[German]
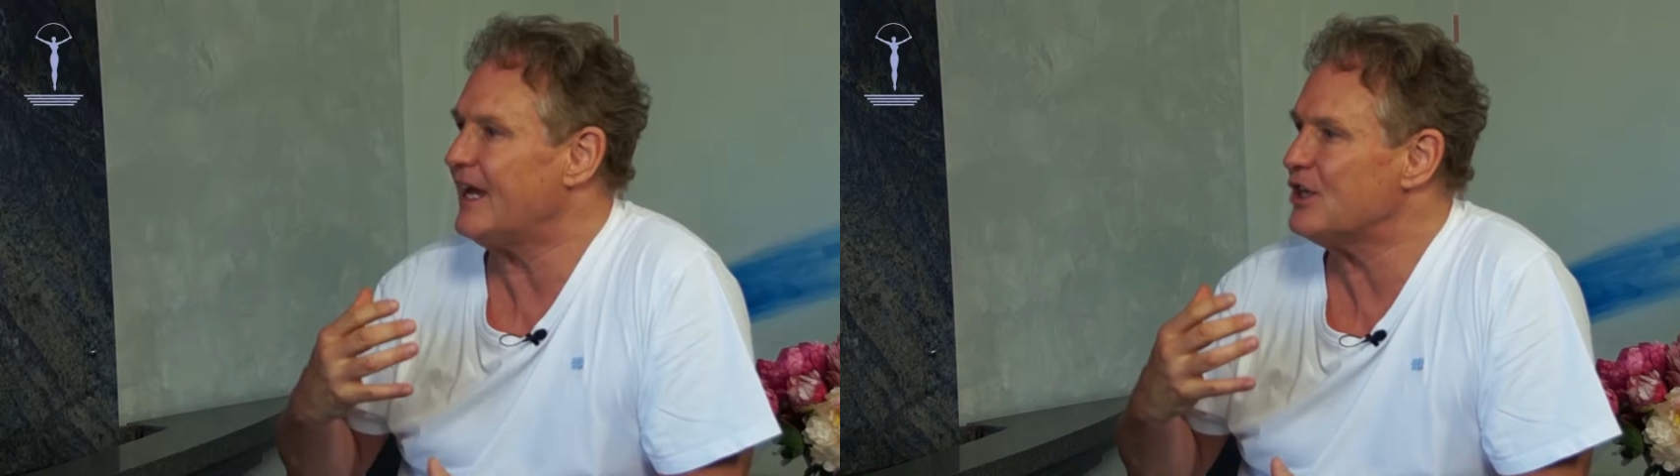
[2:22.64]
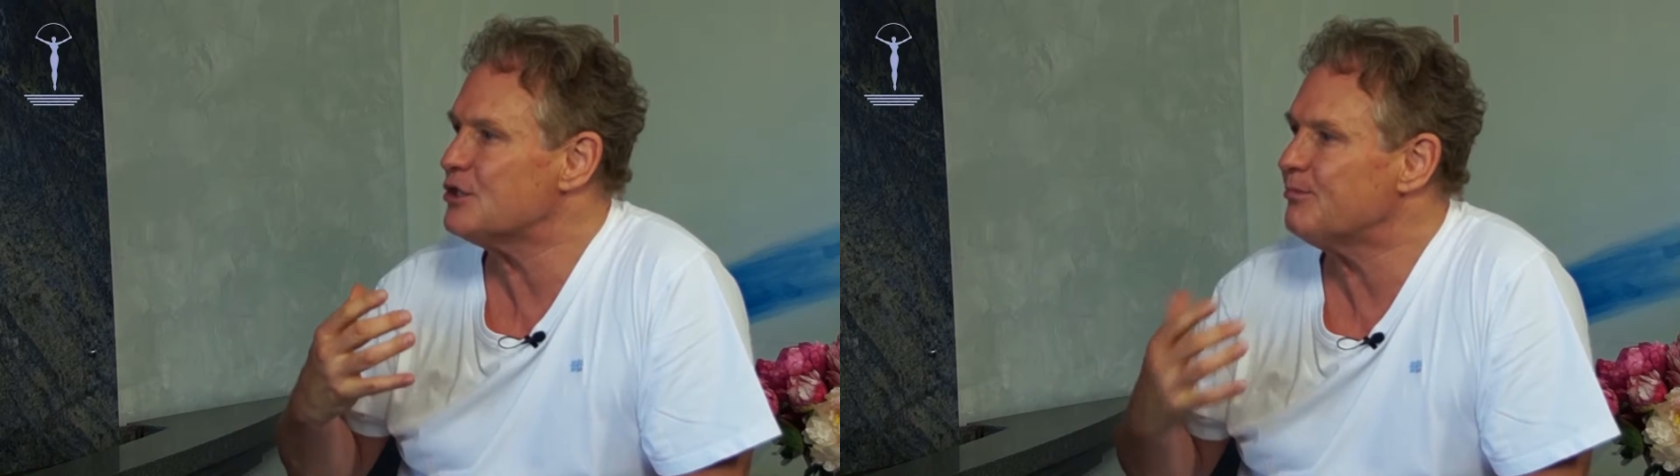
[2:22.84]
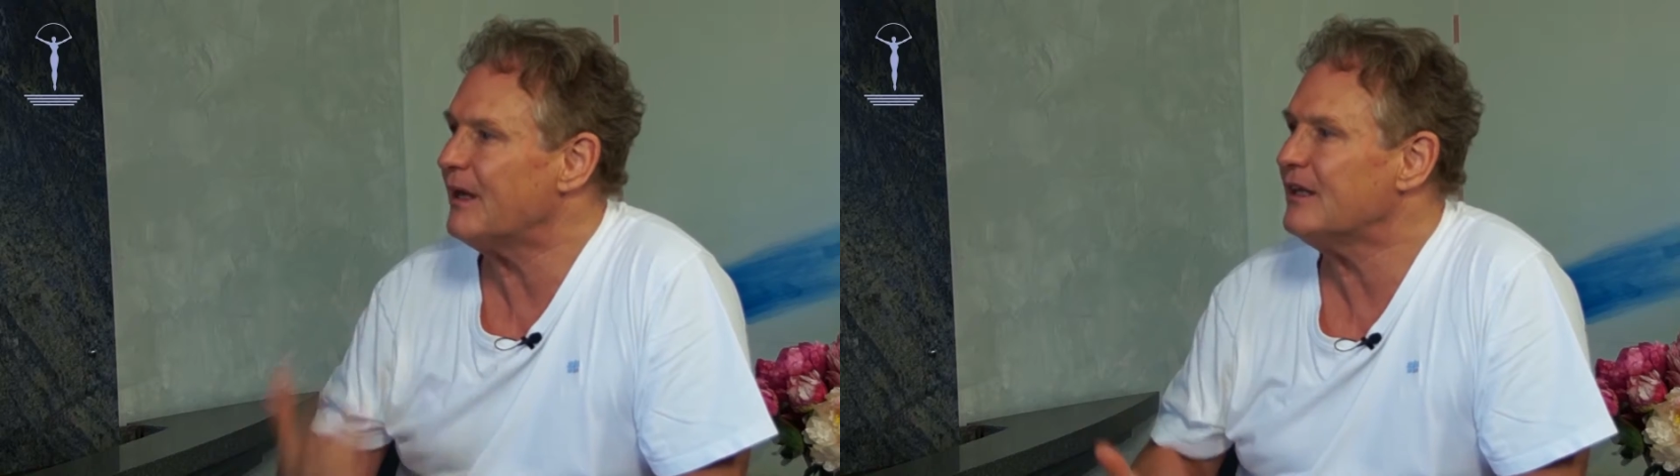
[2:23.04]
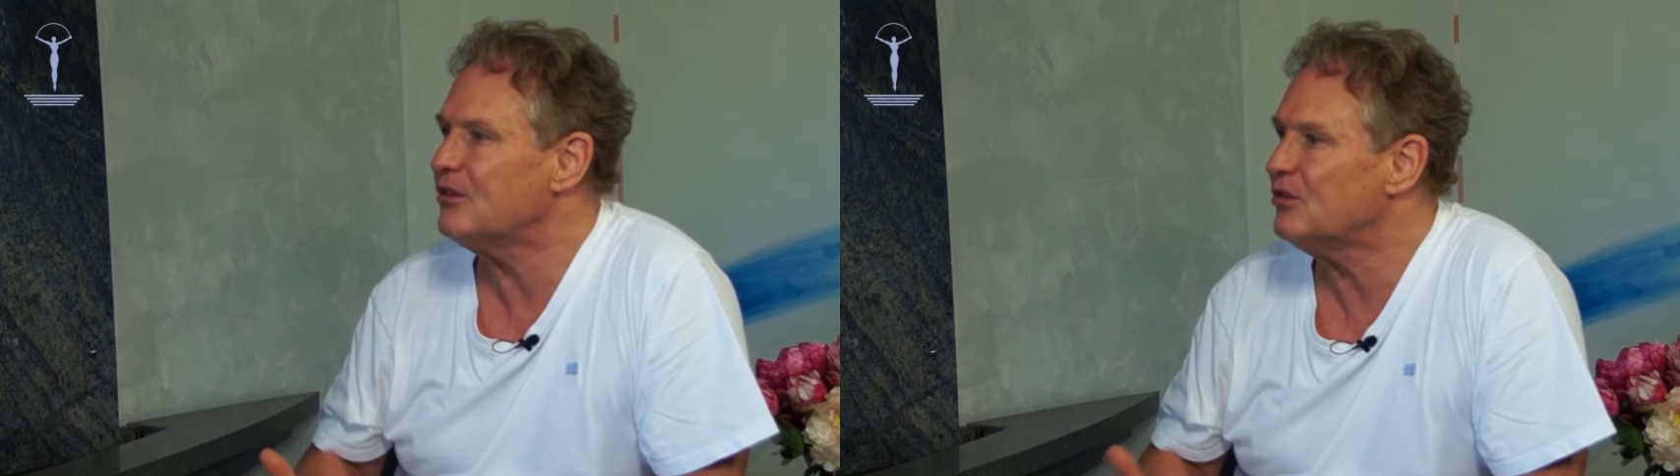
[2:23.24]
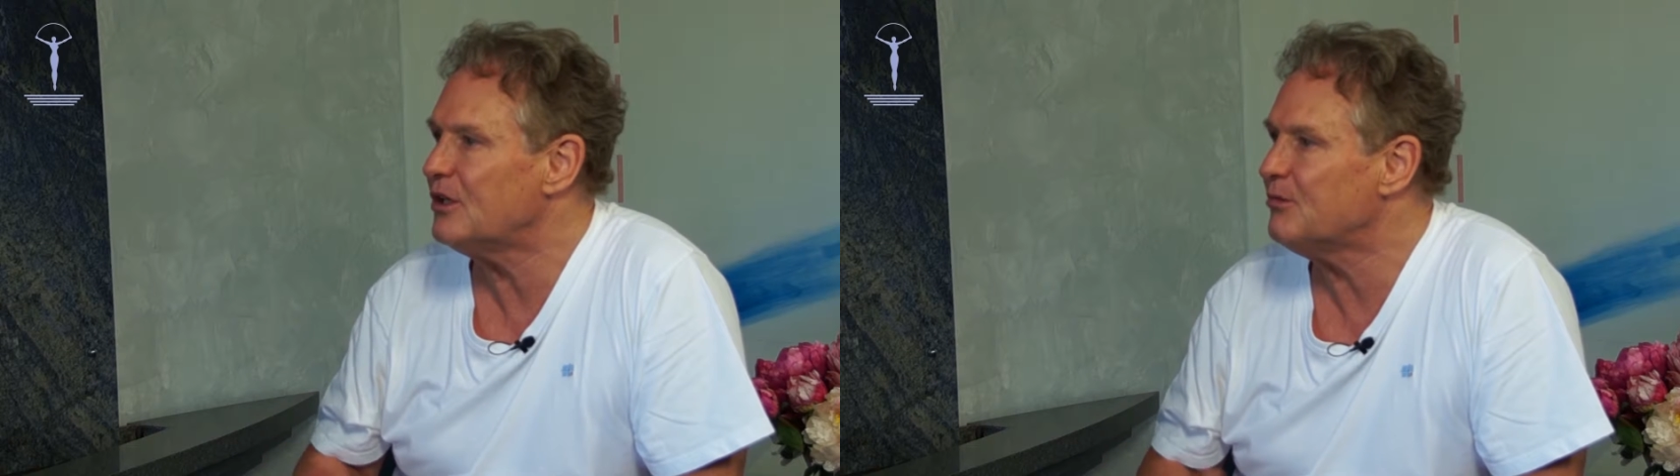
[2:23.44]
entspannt
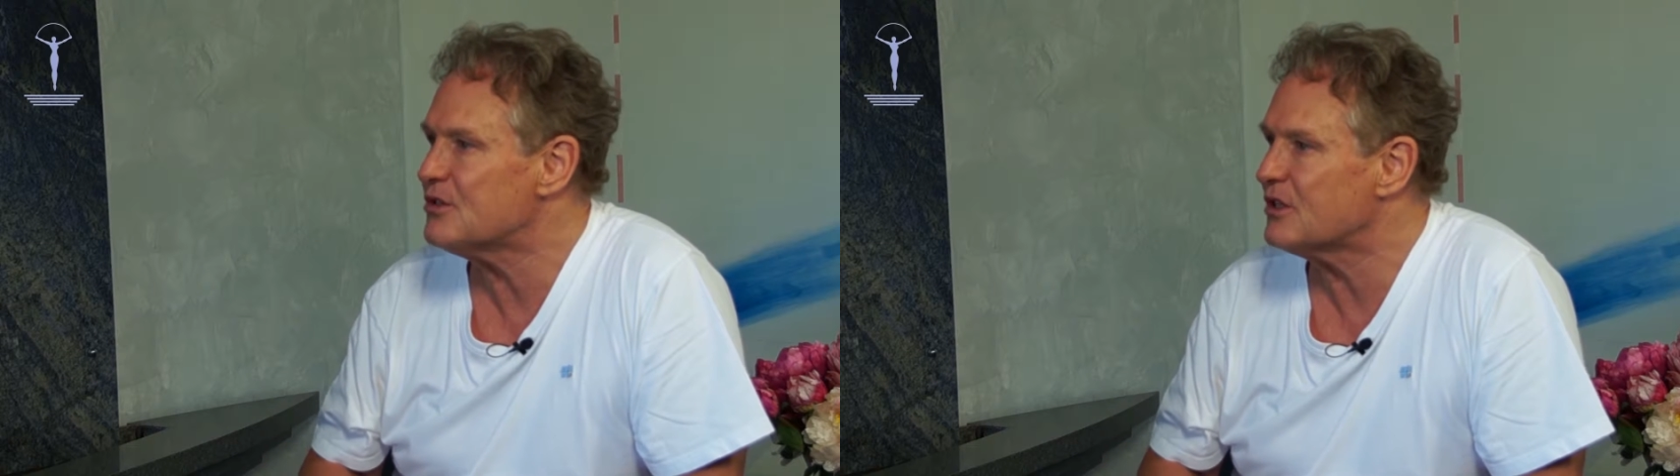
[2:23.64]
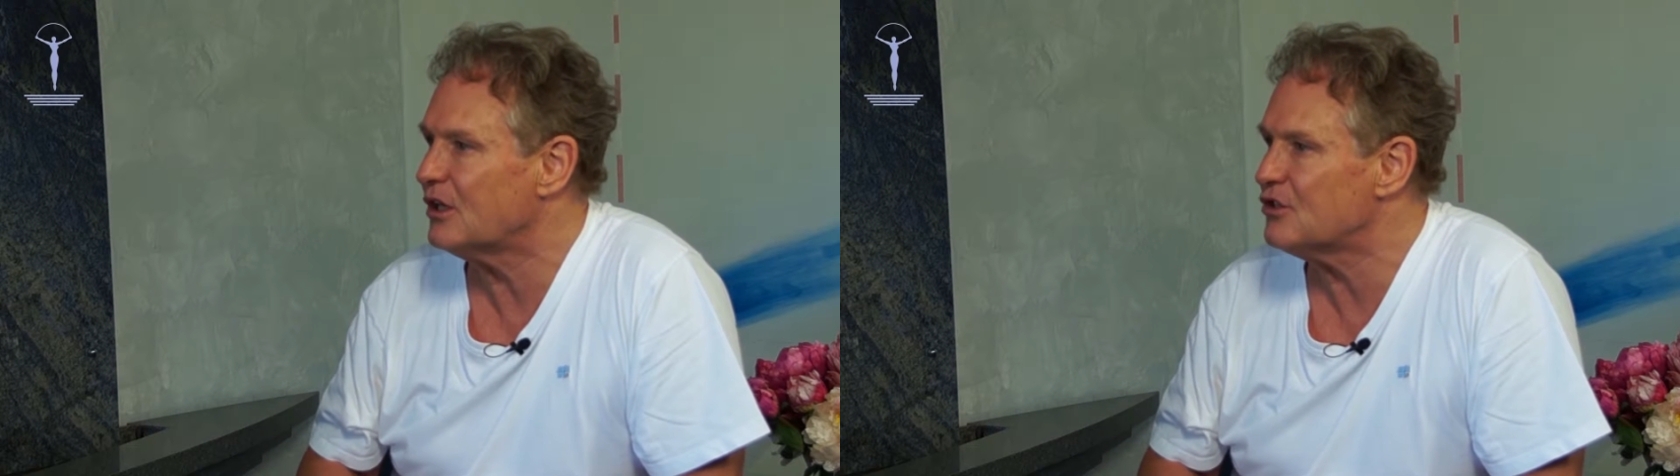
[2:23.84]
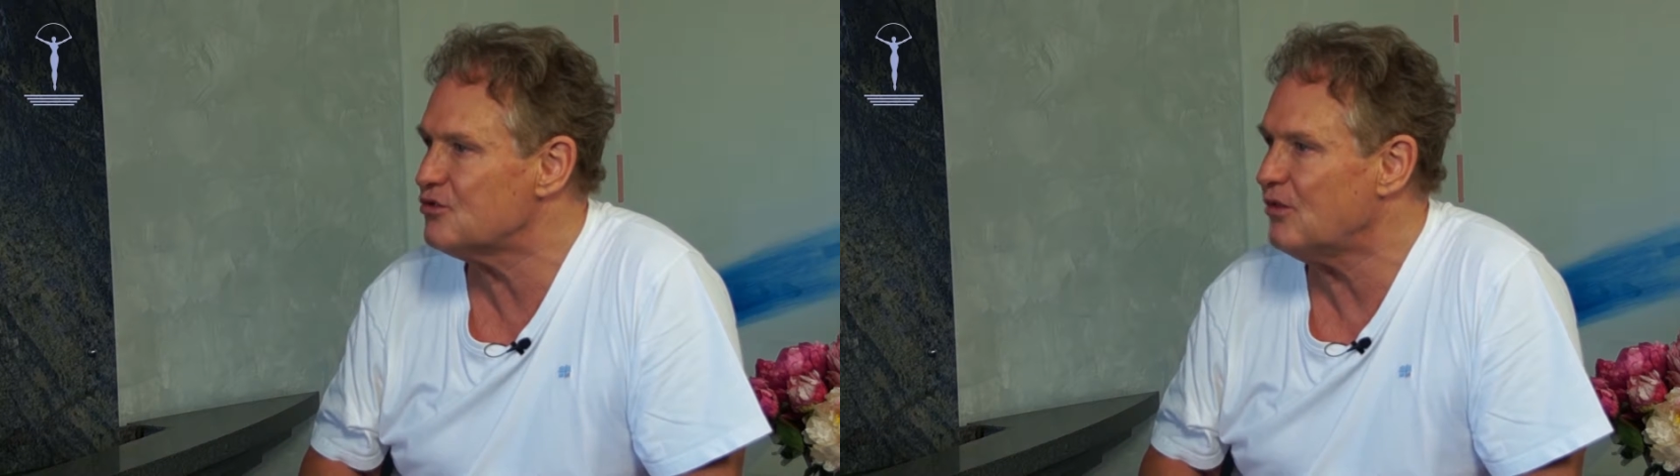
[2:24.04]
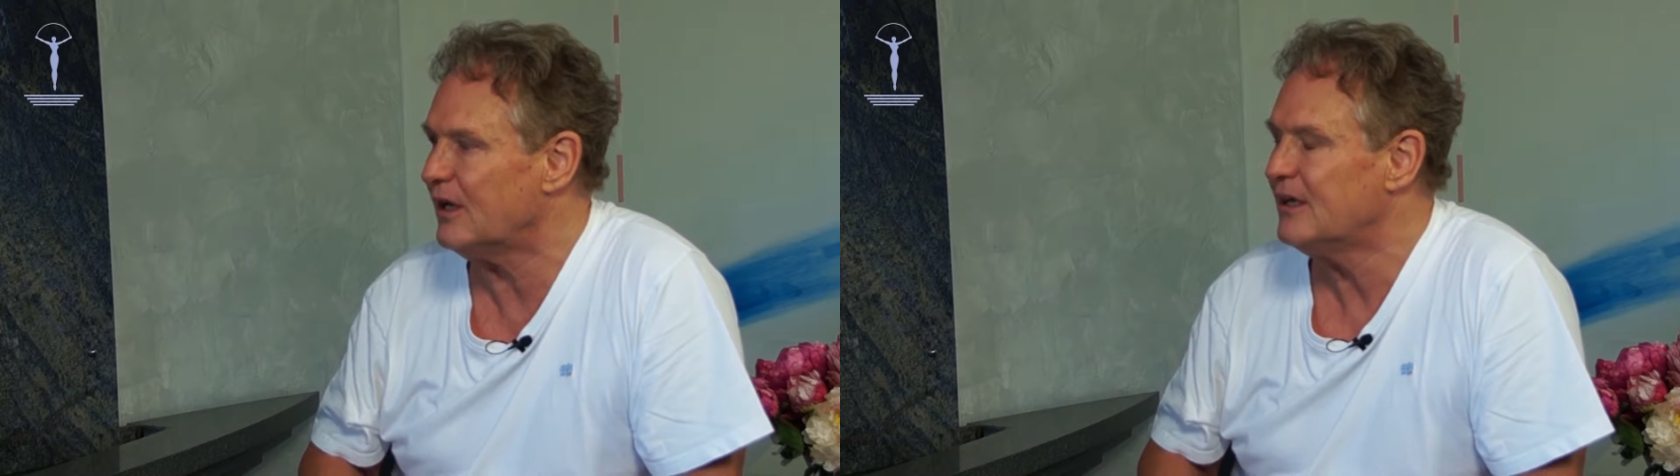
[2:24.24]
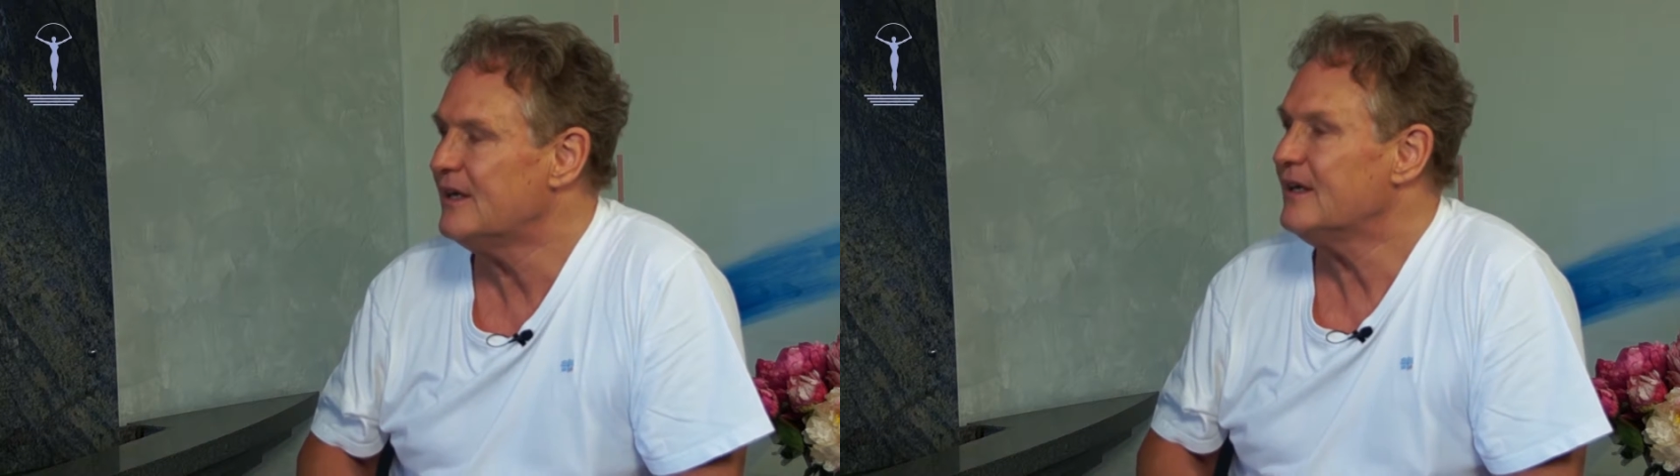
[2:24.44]
nur die Muskulatur.